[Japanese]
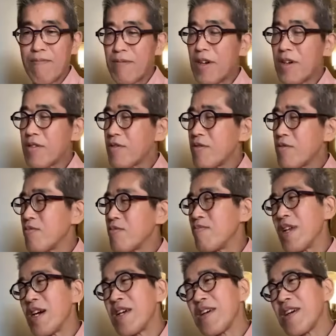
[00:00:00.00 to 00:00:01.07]
どね。だから
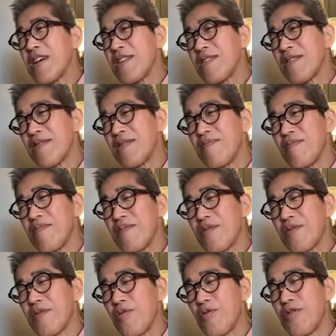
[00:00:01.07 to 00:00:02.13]
なかなか
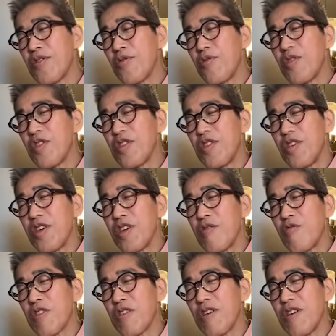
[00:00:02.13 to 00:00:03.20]
どっちの道で大き